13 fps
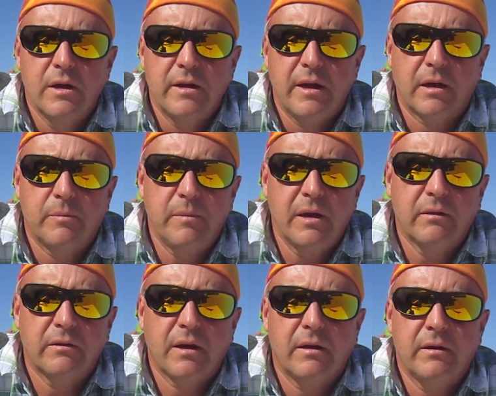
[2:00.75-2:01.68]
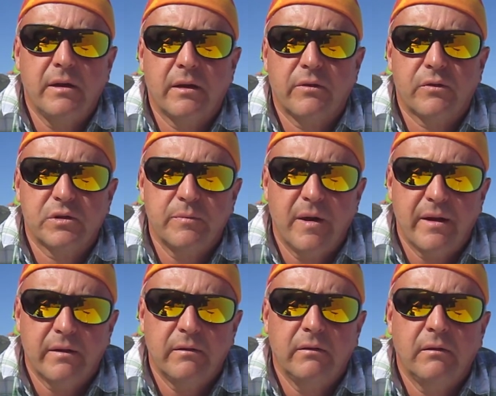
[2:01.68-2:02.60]
jak mięta, jak
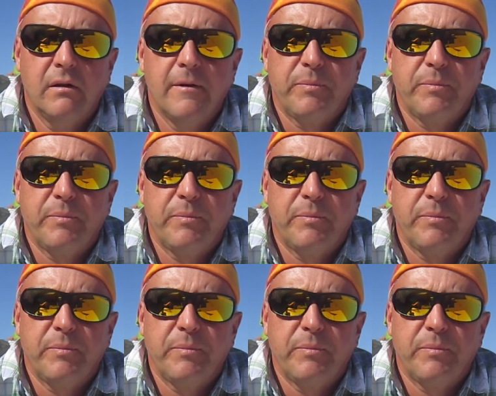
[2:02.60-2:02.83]
rozmaryn,